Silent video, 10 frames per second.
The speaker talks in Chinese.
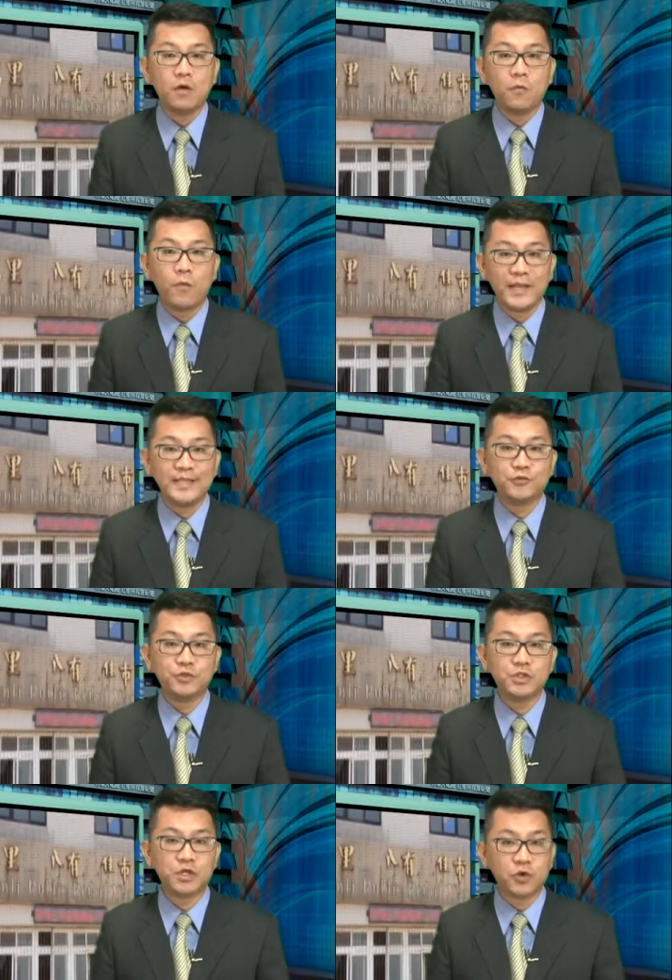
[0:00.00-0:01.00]
万里区
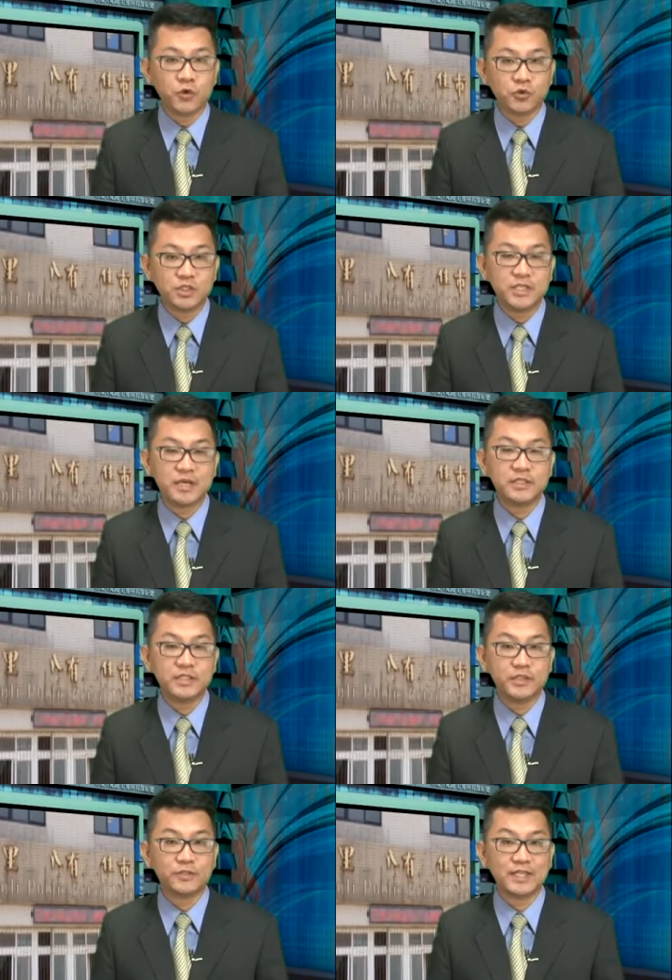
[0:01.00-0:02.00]
的公有市场日
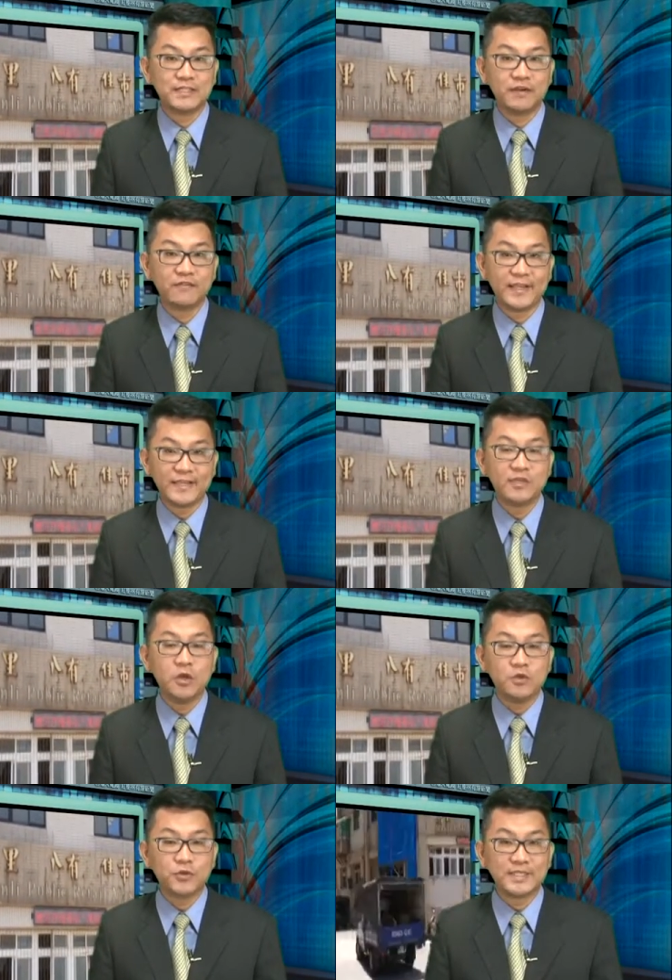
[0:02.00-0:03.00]
前有摊商反映，
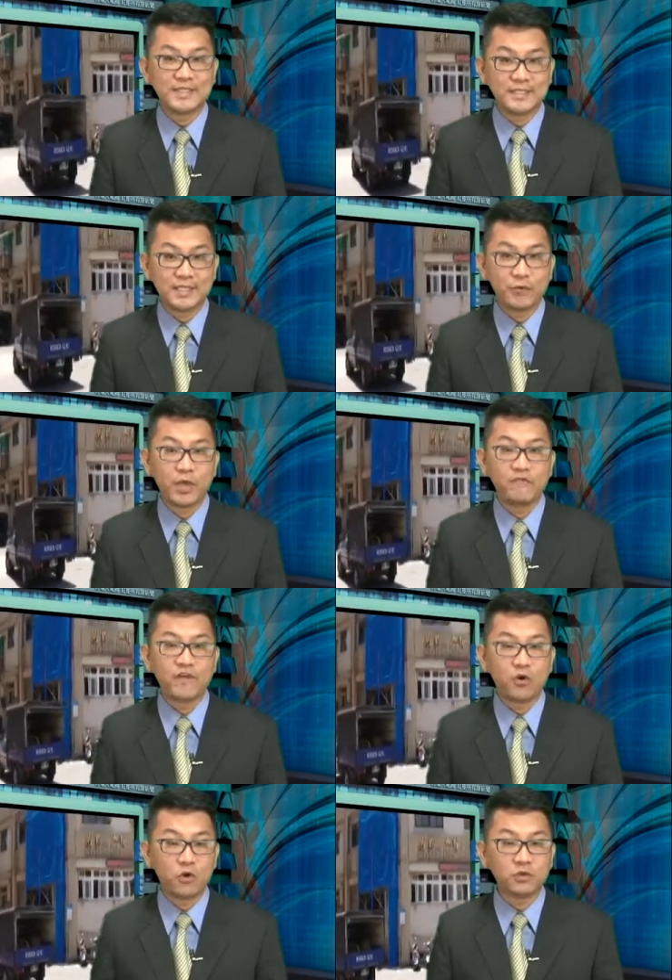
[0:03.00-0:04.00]
最近几个月
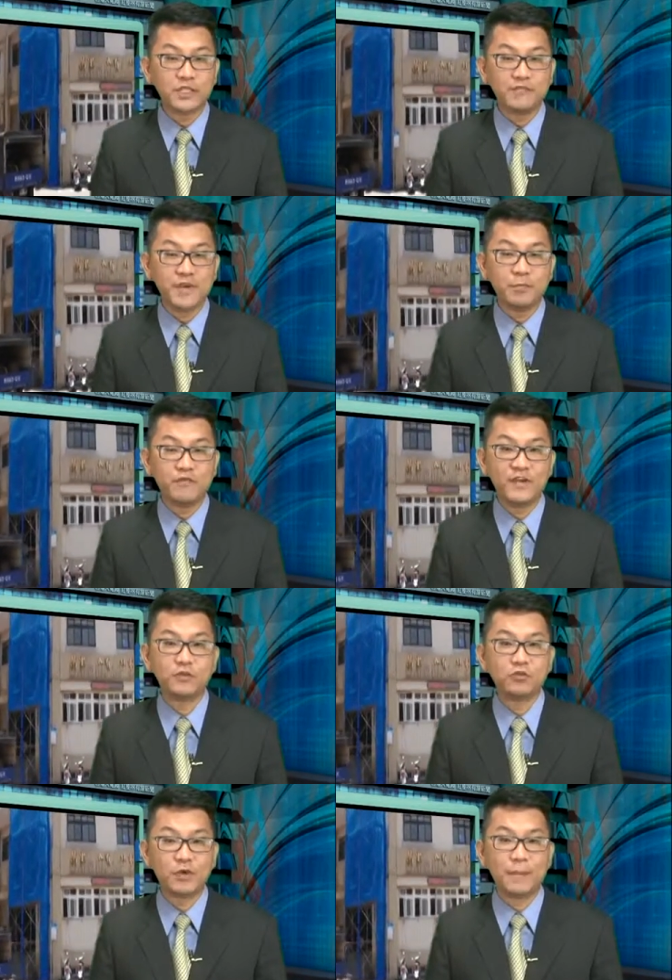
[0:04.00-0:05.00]
公共电费部分
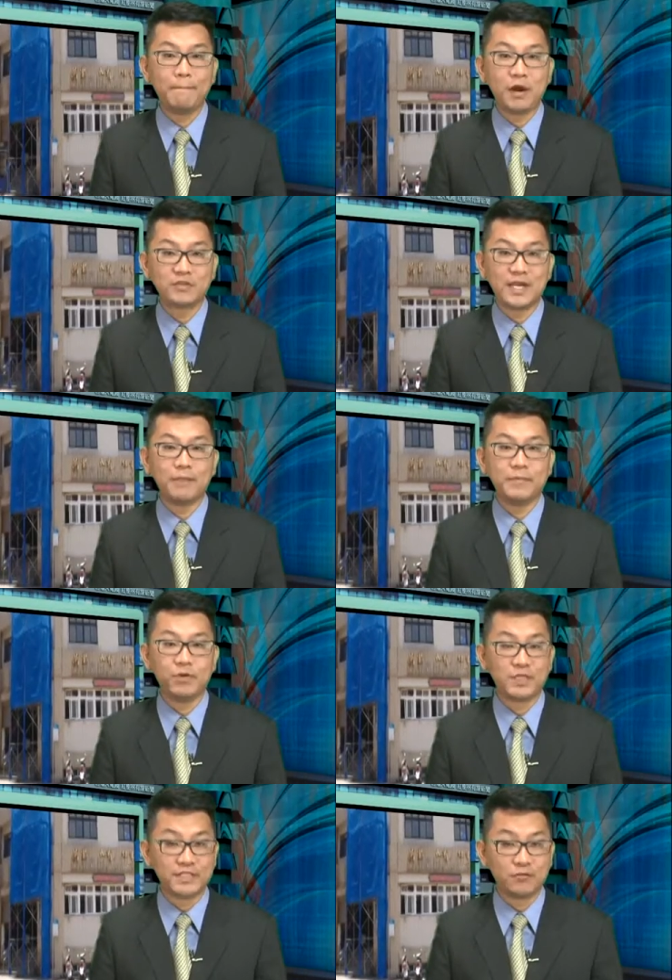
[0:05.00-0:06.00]
突然暴涨，比
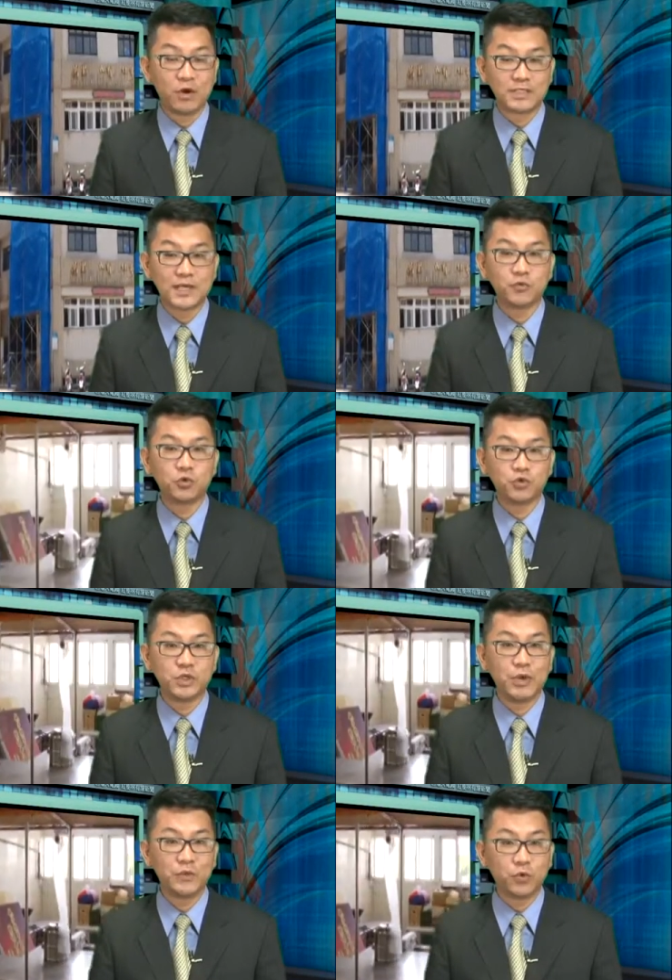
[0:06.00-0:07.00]
往前往常多出一
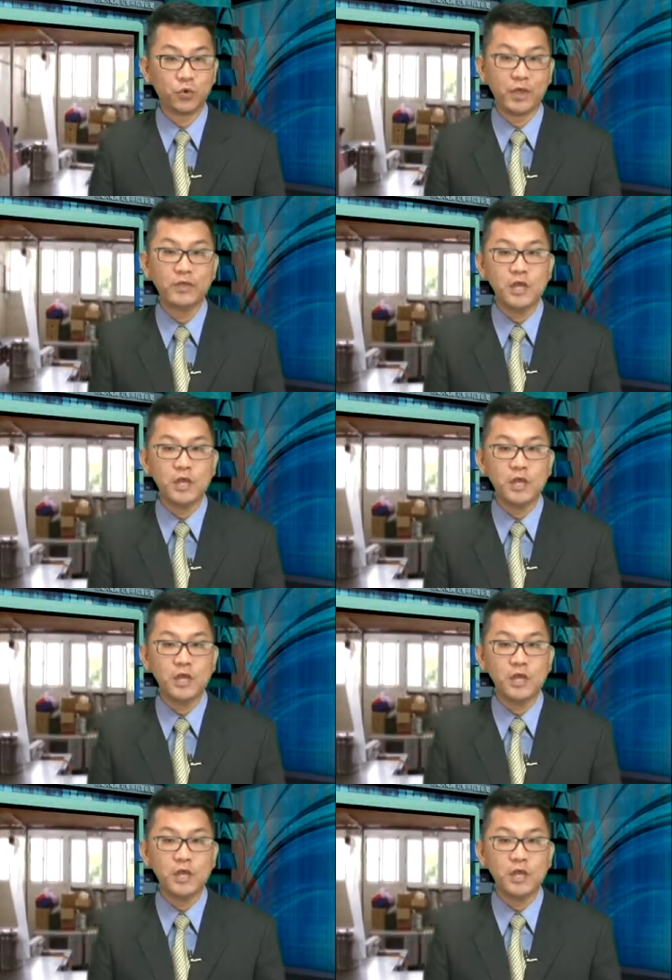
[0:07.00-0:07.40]
万多元。